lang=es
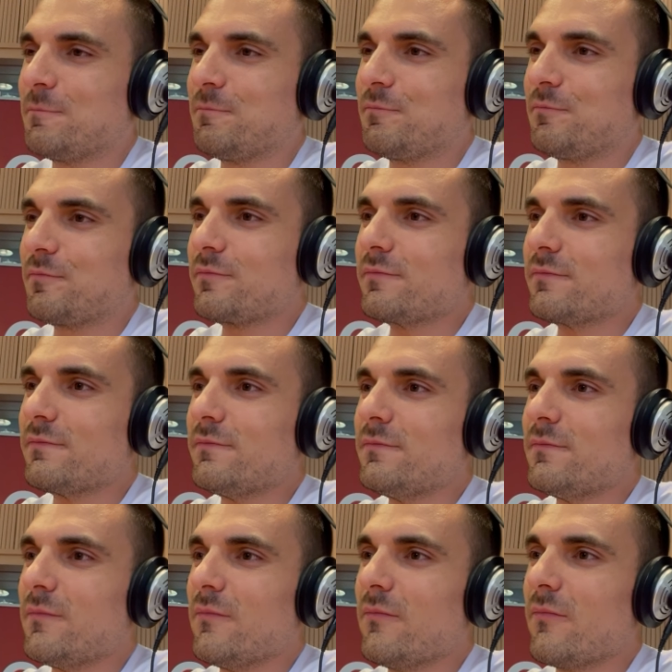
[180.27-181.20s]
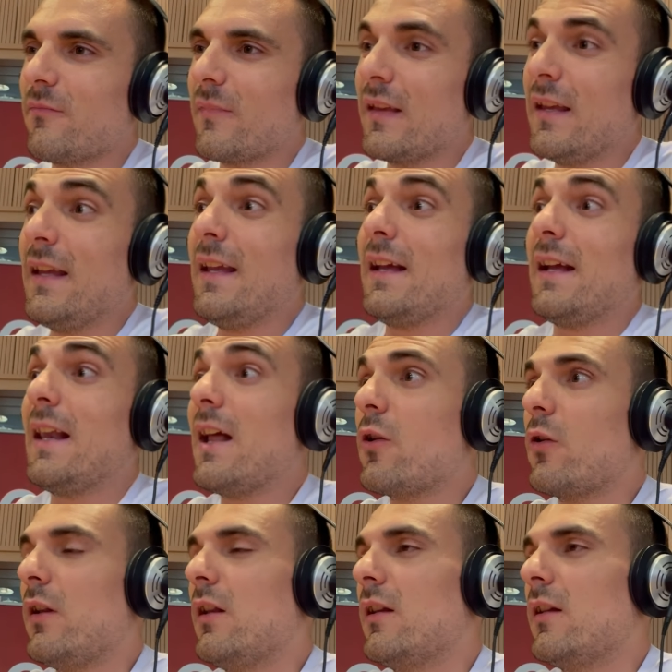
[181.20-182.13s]
dice usted, ¿no? Que no se nos
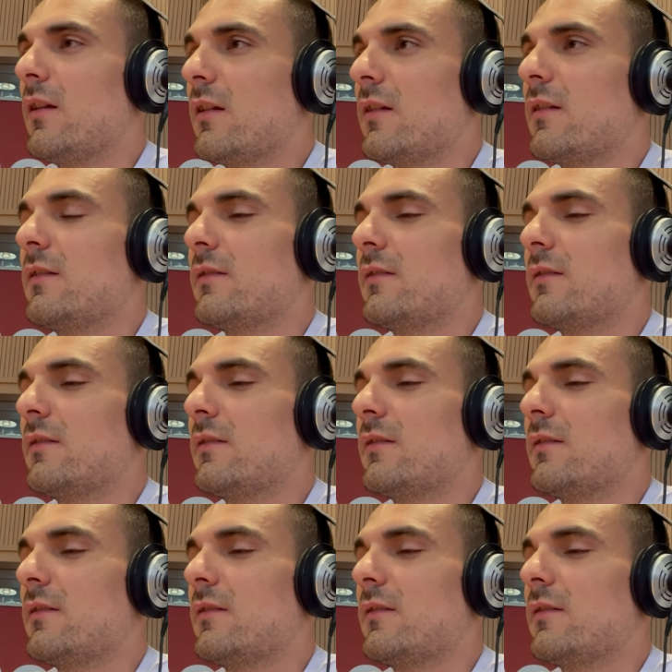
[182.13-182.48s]
ocurra.